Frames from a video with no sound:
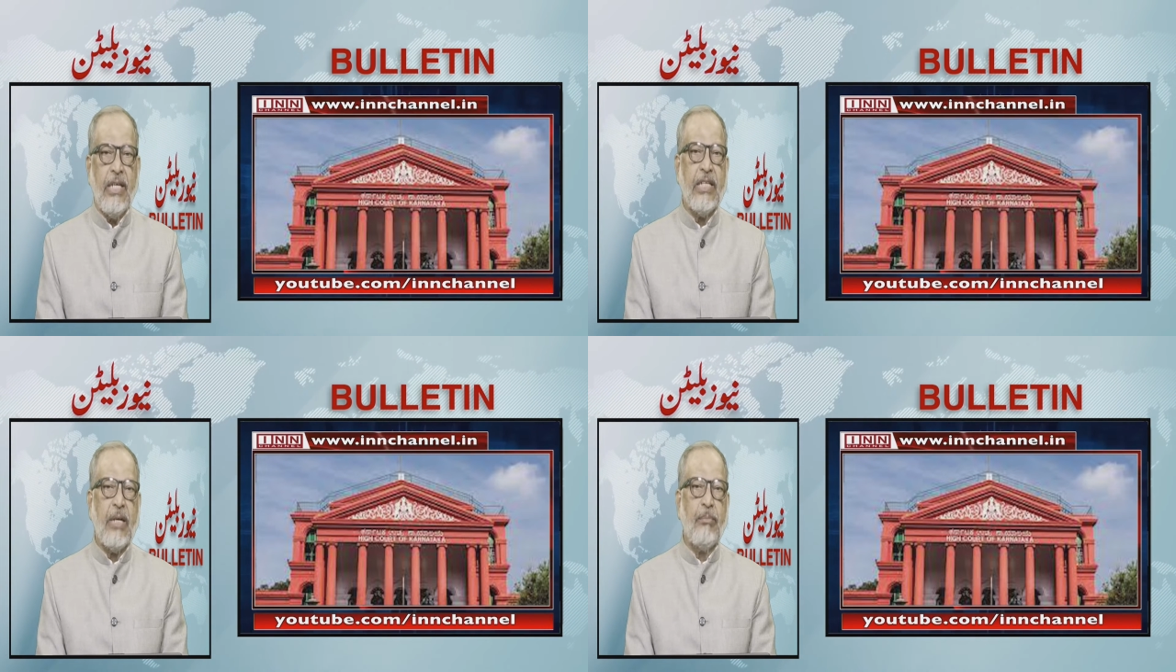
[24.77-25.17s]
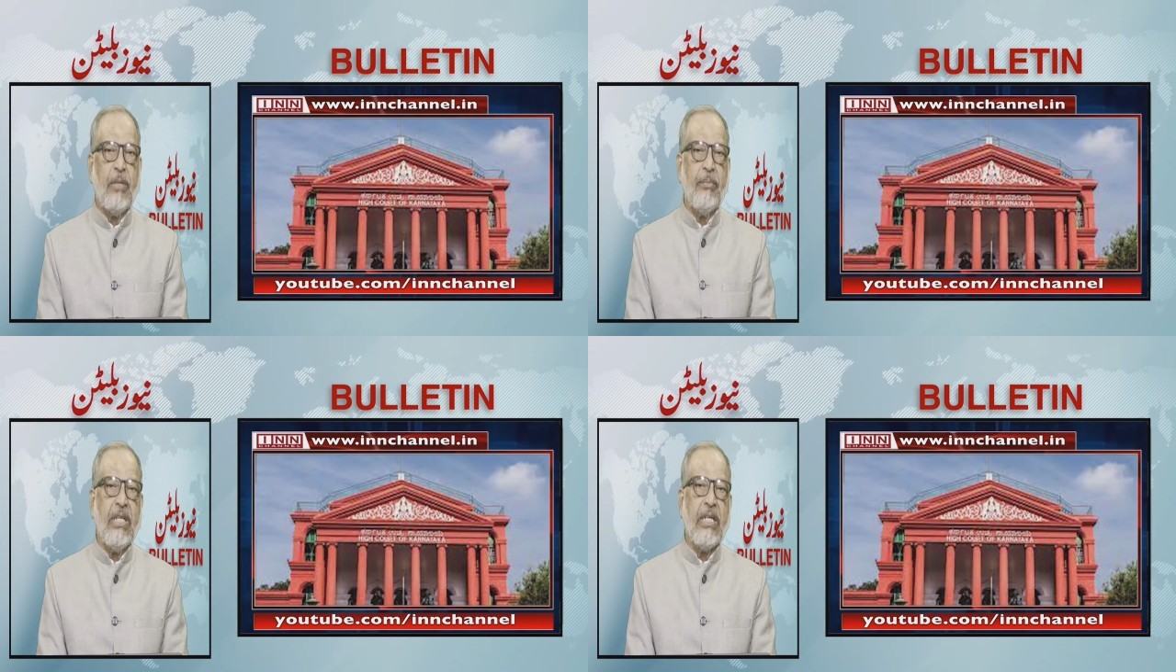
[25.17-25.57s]
हिजाब
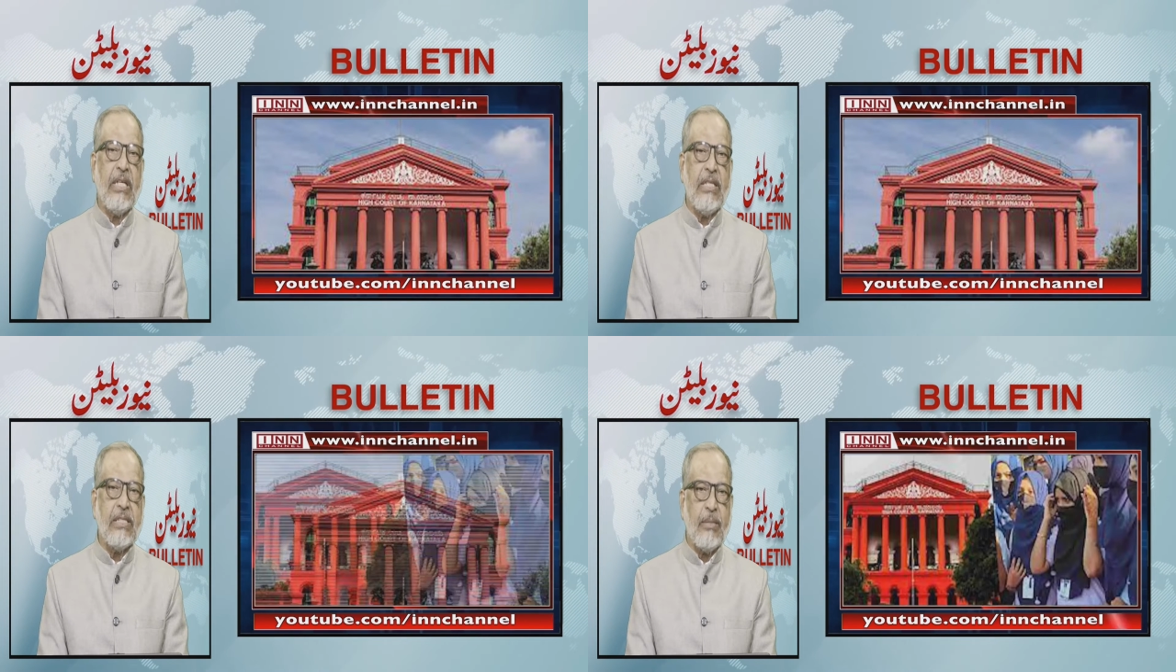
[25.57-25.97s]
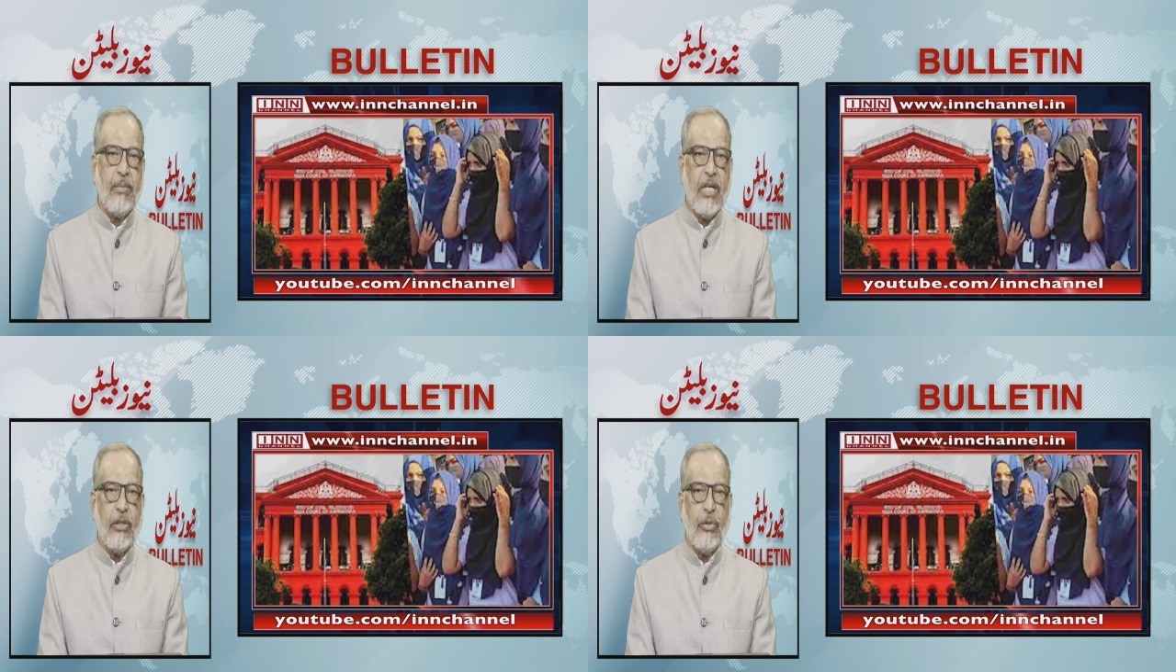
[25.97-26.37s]
मामले की
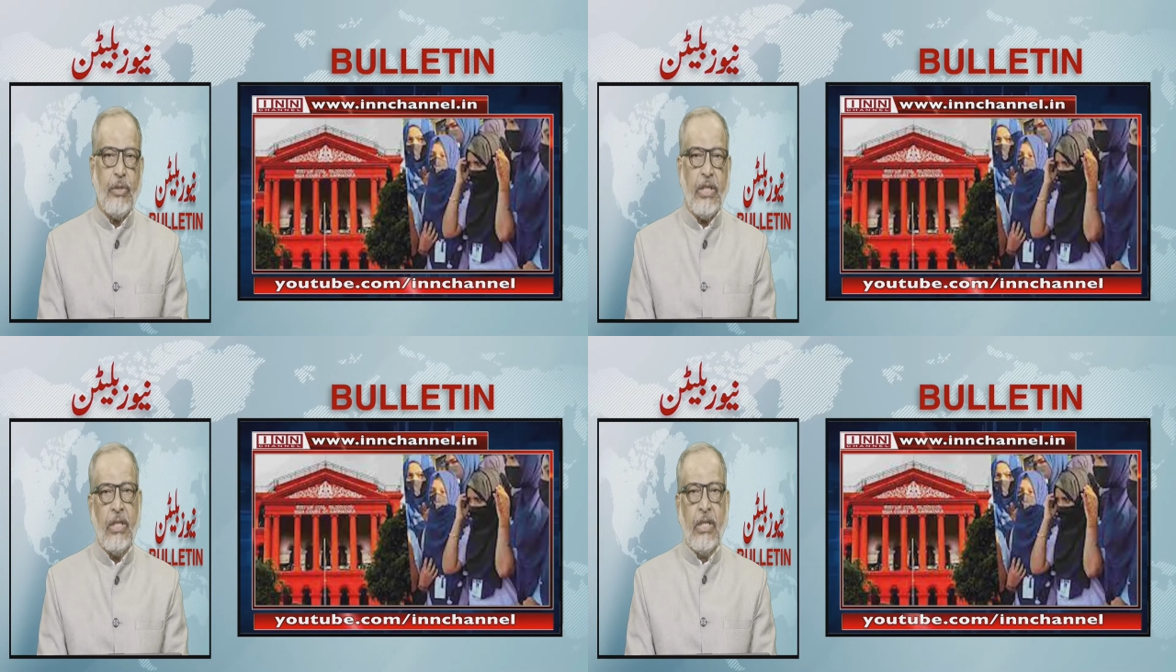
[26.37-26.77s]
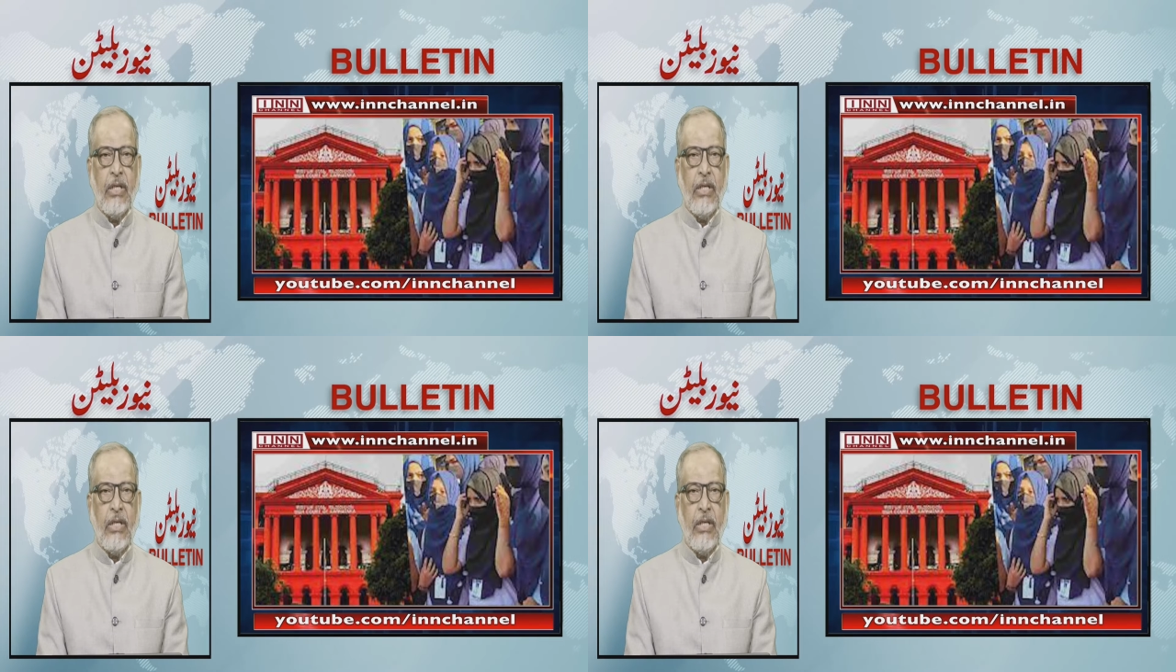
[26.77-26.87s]
समात हुई